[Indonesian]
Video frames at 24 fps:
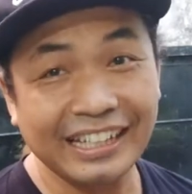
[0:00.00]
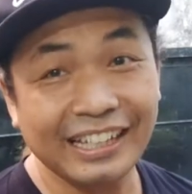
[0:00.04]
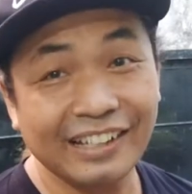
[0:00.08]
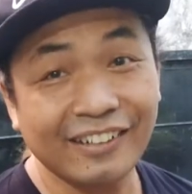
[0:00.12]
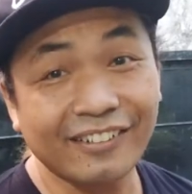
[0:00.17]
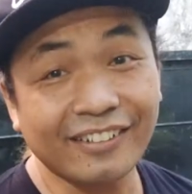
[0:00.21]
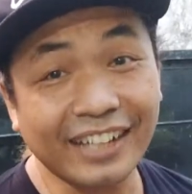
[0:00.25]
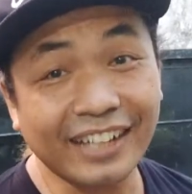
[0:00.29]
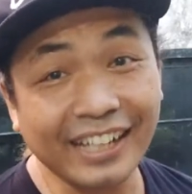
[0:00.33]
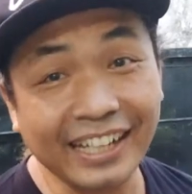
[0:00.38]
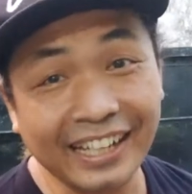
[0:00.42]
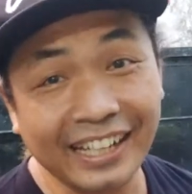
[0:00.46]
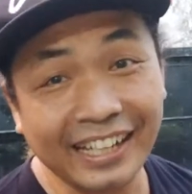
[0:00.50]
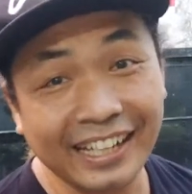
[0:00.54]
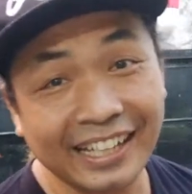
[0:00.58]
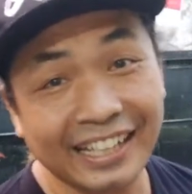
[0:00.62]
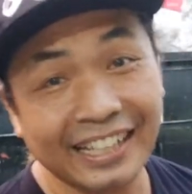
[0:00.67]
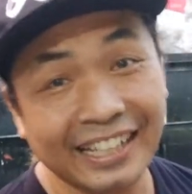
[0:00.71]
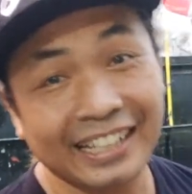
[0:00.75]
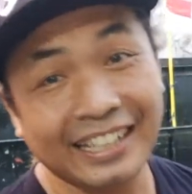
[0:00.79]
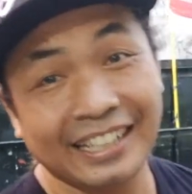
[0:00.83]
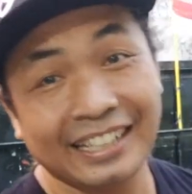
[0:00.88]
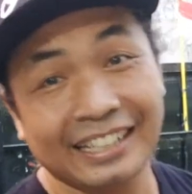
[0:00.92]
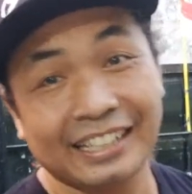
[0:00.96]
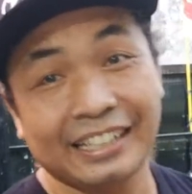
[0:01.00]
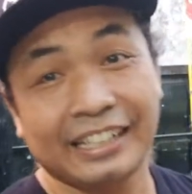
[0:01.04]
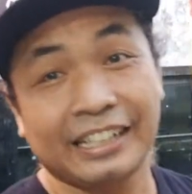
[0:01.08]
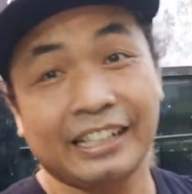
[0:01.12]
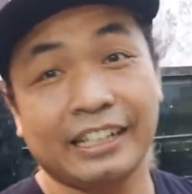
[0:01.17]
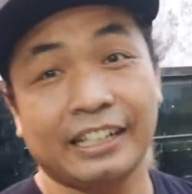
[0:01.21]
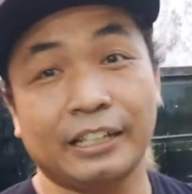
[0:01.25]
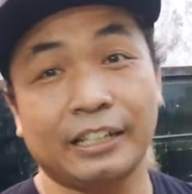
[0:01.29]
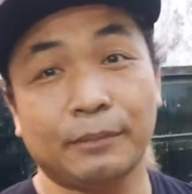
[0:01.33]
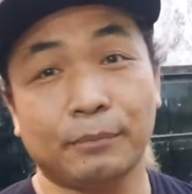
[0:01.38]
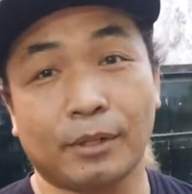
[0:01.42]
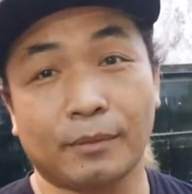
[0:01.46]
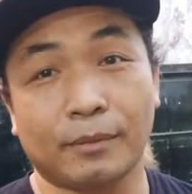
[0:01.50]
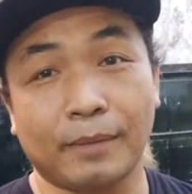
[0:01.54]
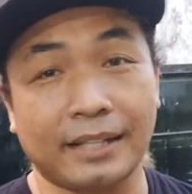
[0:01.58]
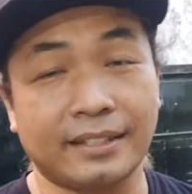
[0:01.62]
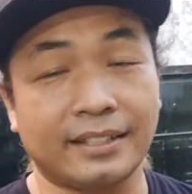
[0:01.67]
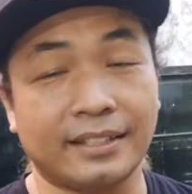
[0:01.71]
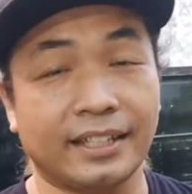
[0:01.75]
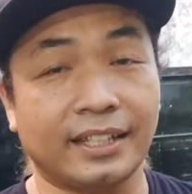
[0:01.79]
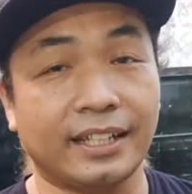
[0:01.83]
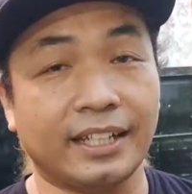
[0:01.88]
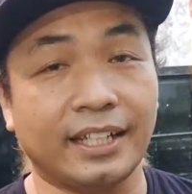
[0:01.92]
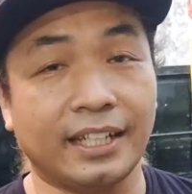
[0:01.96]
oke
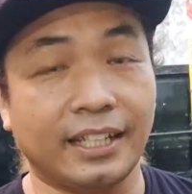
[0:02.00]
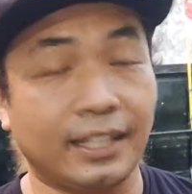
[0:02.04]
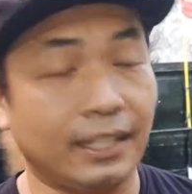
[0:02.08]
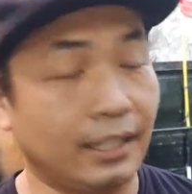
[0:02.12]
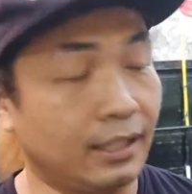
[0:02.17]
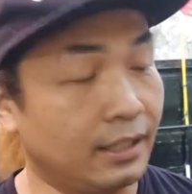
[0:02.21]
informasi ini